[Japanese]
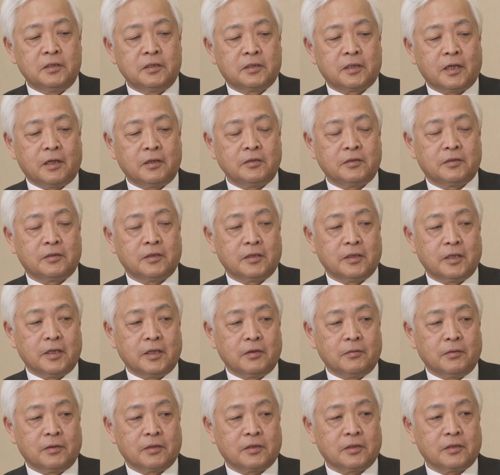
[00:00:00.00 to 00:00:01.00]
に対して
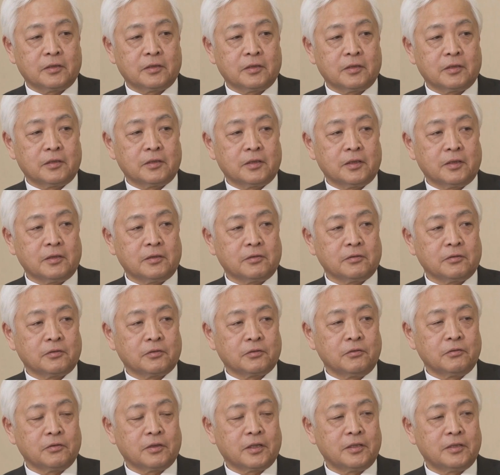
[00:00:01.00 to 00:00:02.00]
ね私はチャーチル
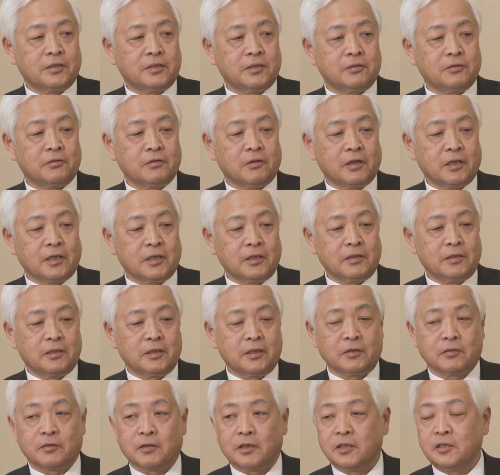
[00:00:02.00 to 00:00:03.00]
尊敬してるとから言っ
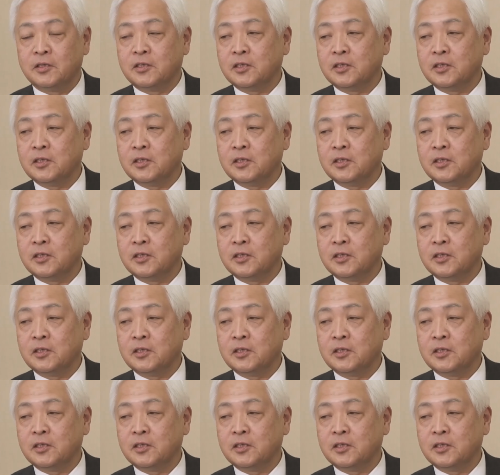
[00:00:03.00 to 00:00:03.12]
てるから、